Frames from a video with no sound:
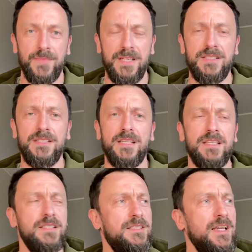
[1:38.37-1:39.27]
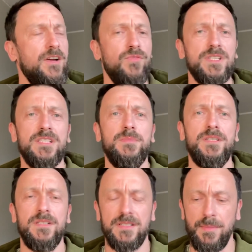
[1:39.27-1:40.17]
i z, jedne, z jego
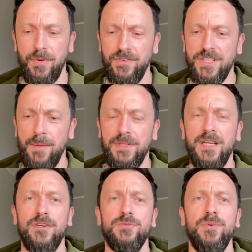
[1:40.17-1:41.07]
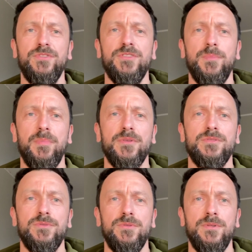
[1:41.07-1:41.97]
własnymi zapowiedziami, jego już powinno po
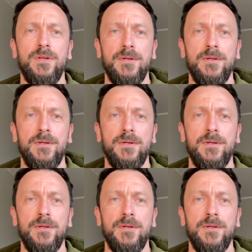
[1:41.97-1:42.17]
prostu